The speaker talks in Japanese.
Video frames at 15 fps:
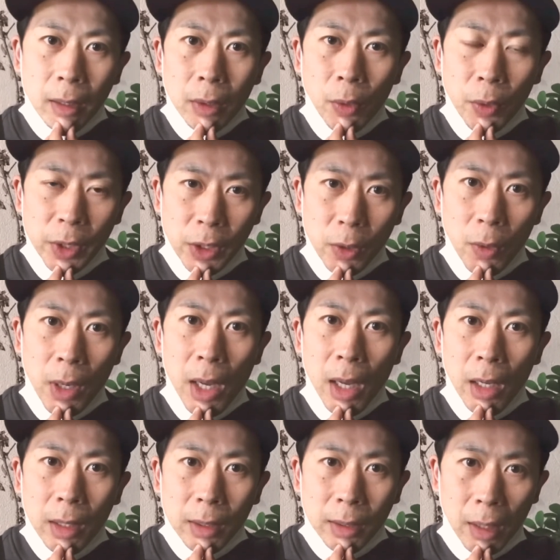美味しいご飯
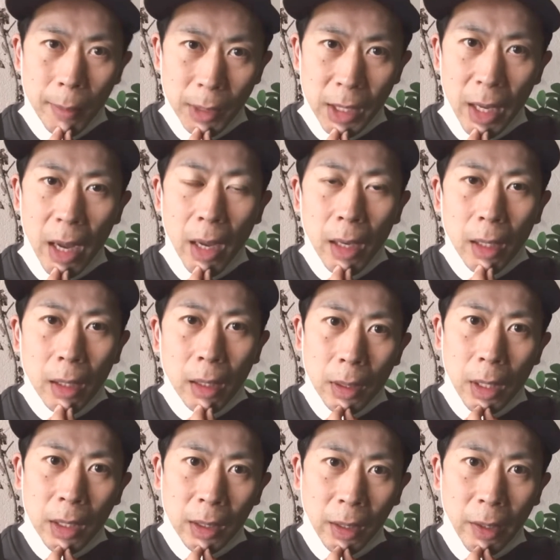食べて
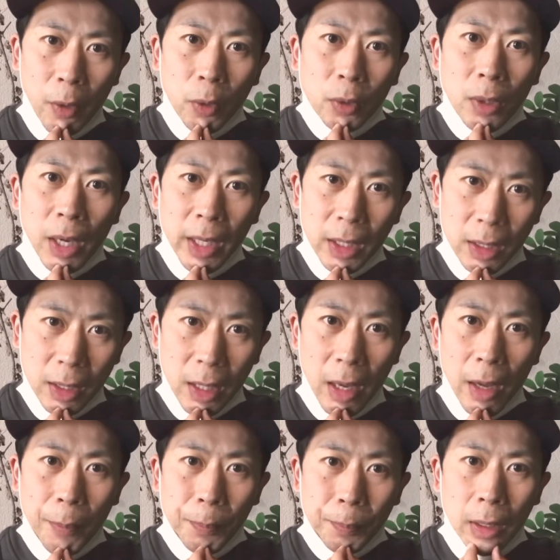あったかいお風呂入って
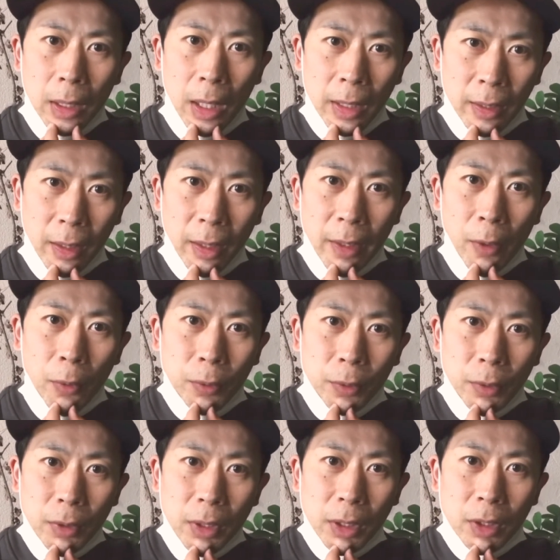あったかいお布
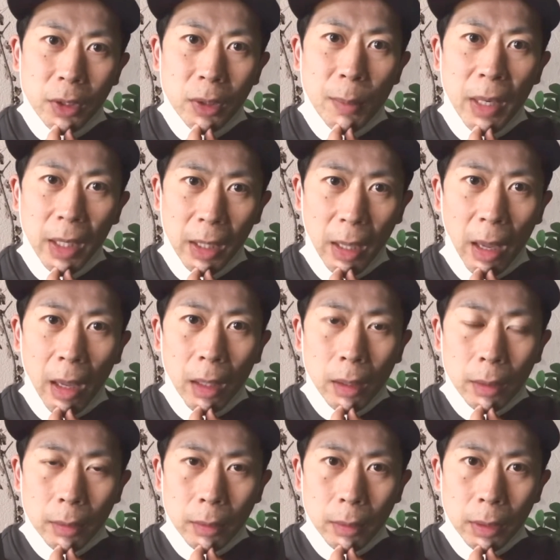団にくるまれて
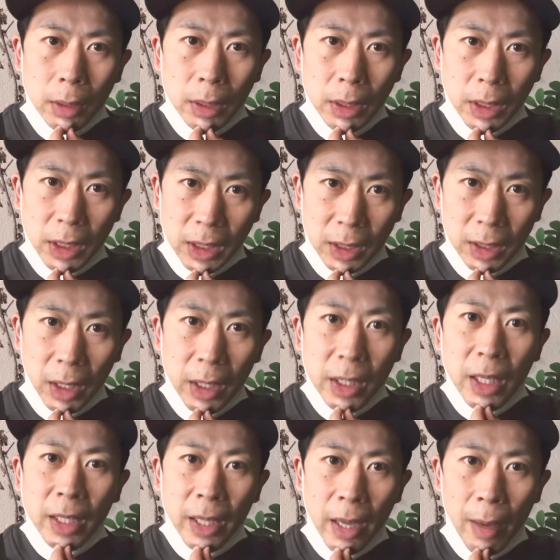しっかり
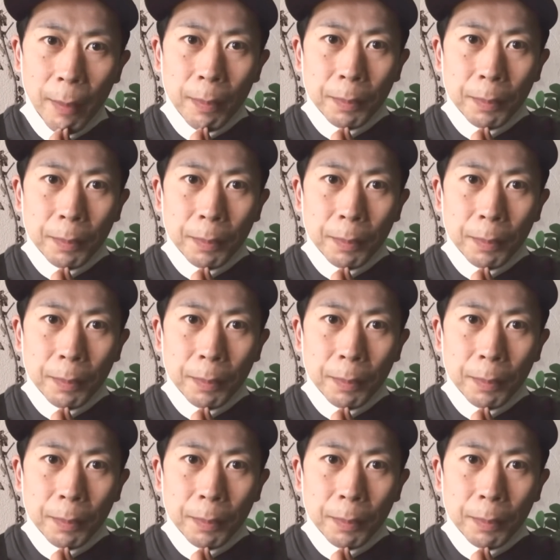寝て